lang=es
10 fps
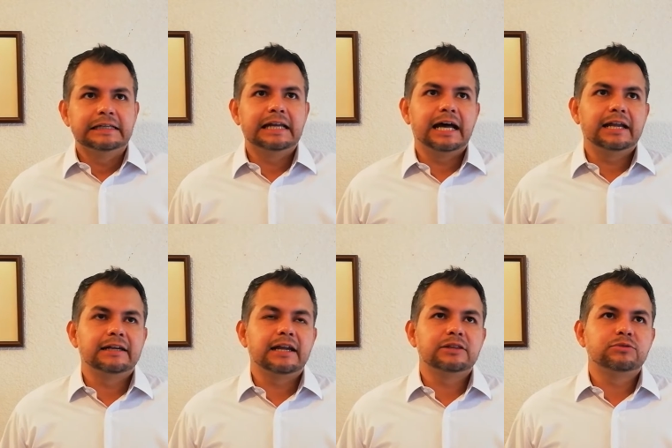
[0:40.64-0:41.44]
la
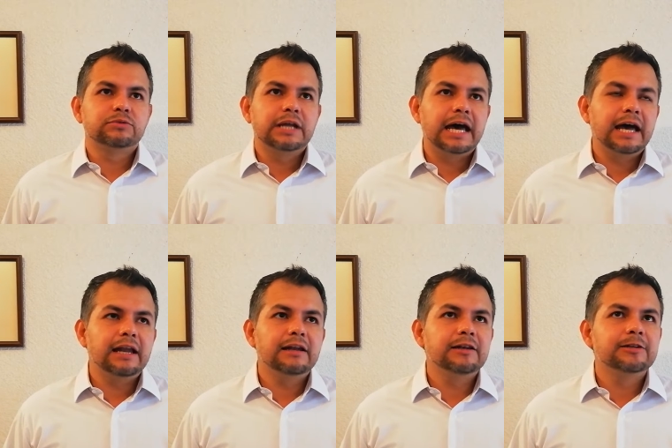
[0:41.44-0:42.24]

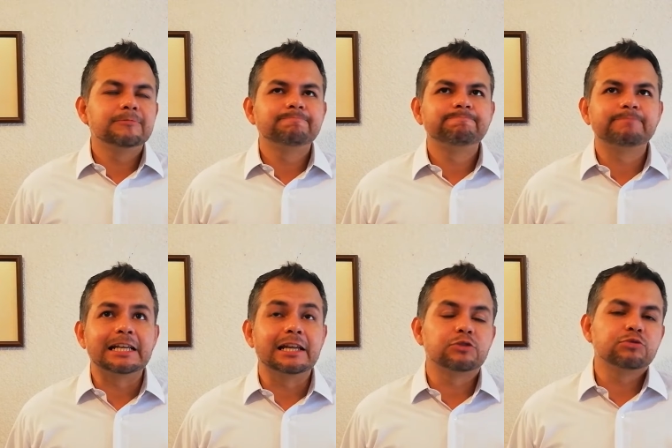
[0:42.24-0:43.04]
natural,
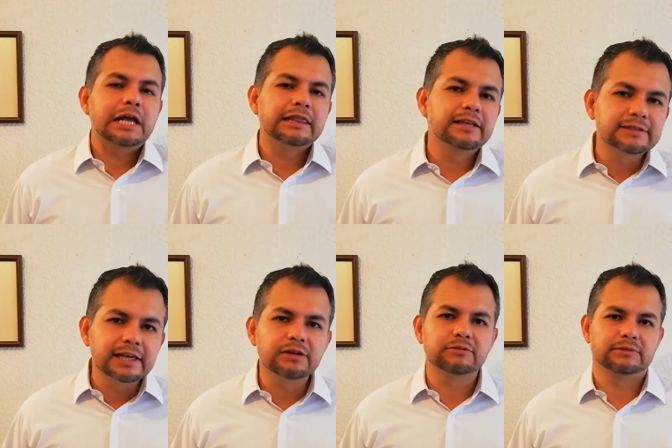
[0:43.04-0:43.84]
el natural
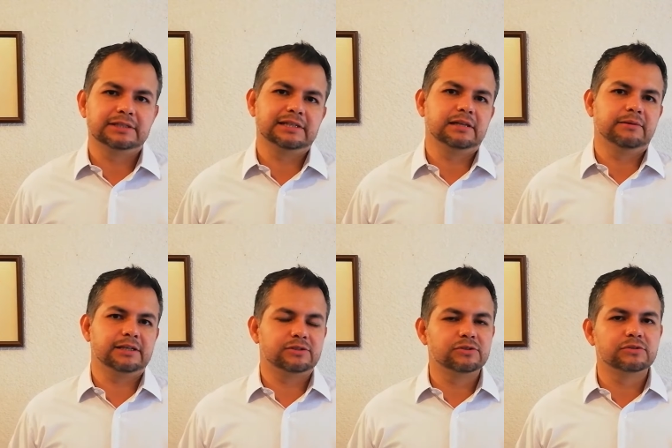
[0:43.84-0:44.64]
deseo de
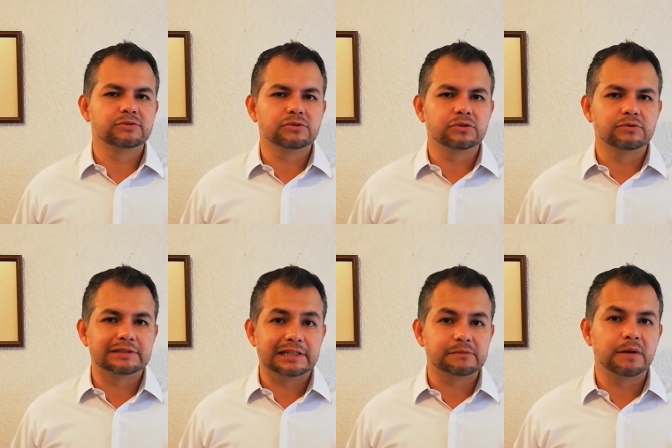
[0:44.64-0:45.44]
celebración con
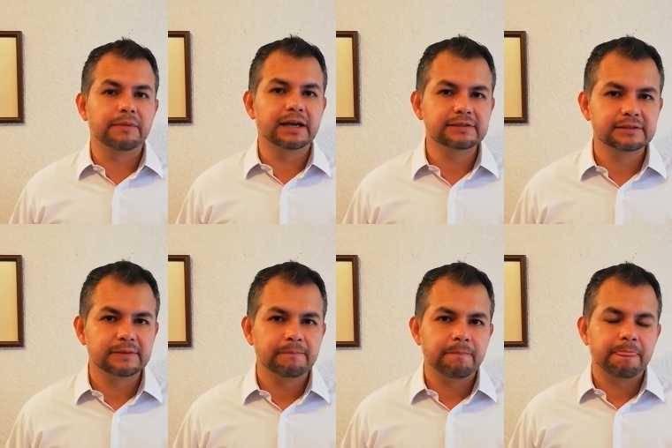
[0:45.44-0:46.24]
nuestras mamás
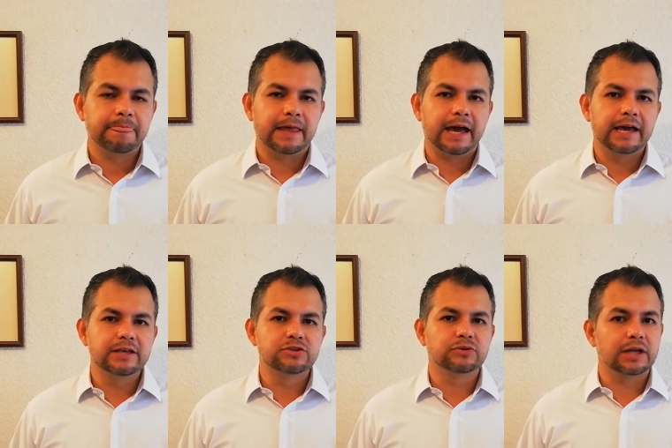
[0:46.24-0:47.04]
ha
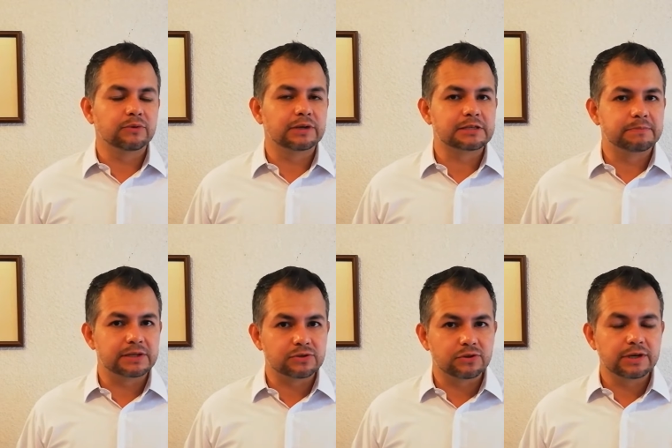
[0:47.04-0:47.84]
hecho que algunas
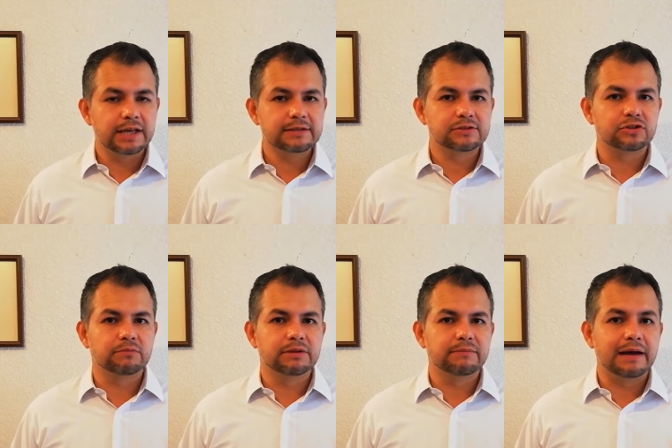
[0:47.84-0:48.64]
personas
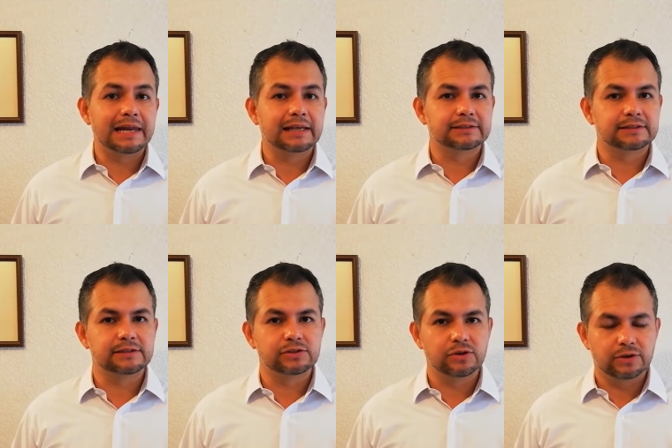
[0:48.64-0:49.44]
tomen malas
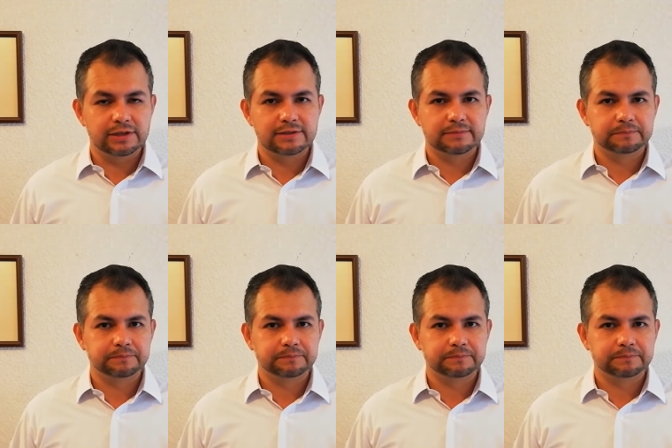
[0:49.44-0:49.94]
decisiones.